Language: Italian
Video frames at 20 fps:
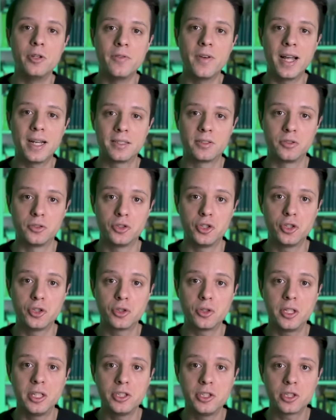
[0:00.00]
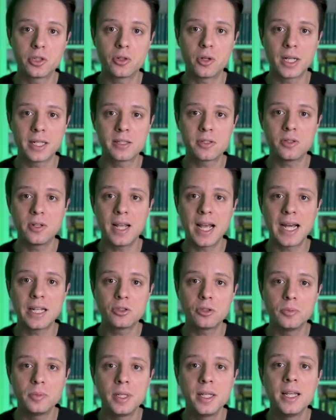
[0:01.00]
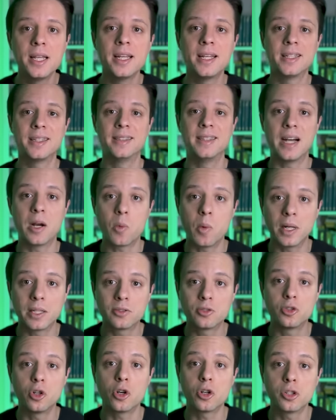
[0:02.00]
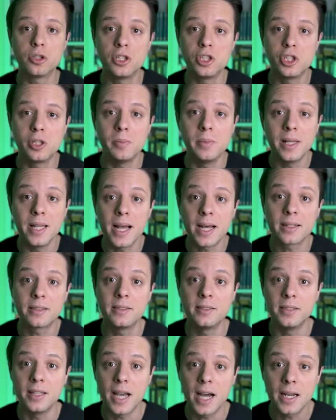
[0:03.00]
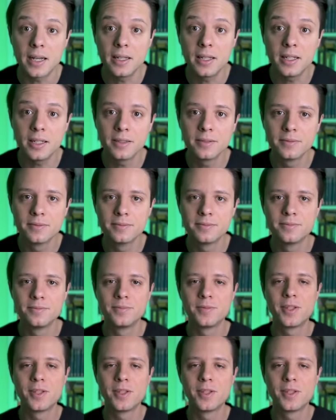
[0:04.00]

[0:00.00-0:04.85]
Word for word: nell'universo ci sono in circolazione atomi da 14 miliardi di anni?